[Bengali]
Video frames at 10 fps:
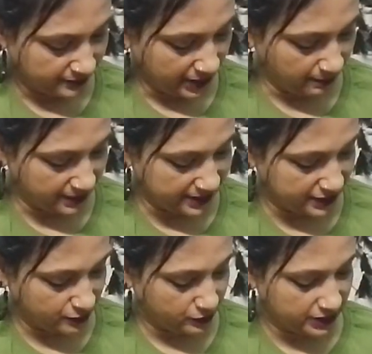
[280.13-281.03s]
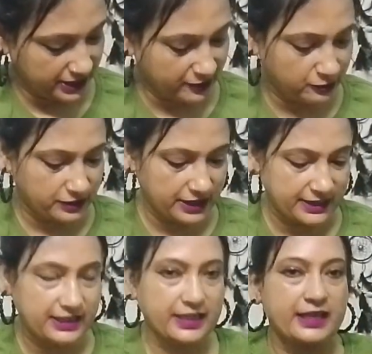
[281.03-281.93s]
অ্যাপ্লিকেশন করে দেখো
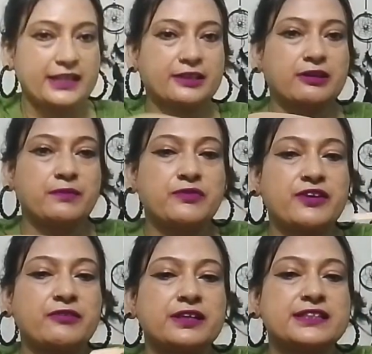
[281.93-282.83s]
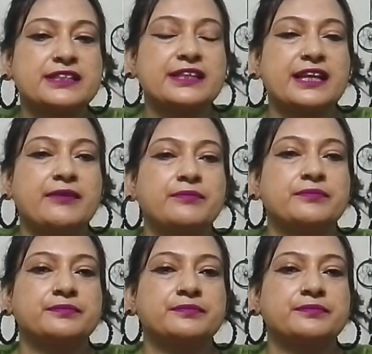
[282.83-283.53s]
এটা এই দেখো আমি ফাউন্ডেশন নিলাম